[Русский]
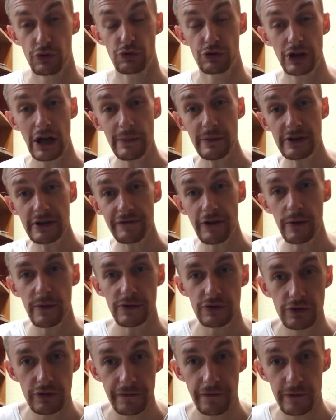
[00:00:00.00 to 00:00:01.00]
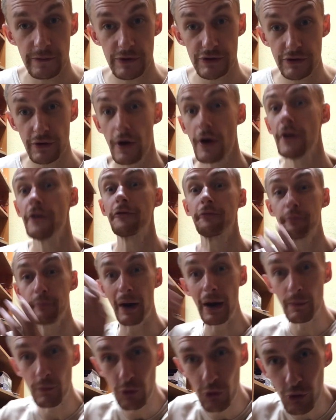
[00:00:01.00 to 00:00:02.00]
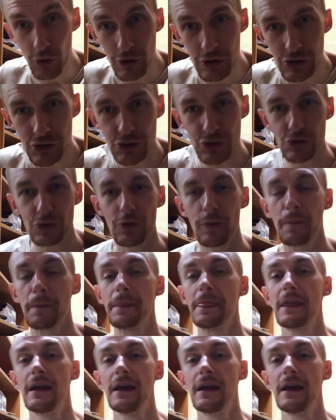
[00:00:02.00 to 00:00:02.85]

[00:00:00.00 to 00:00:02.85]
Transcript: Куда мы деваем эту информацию? В помоечку.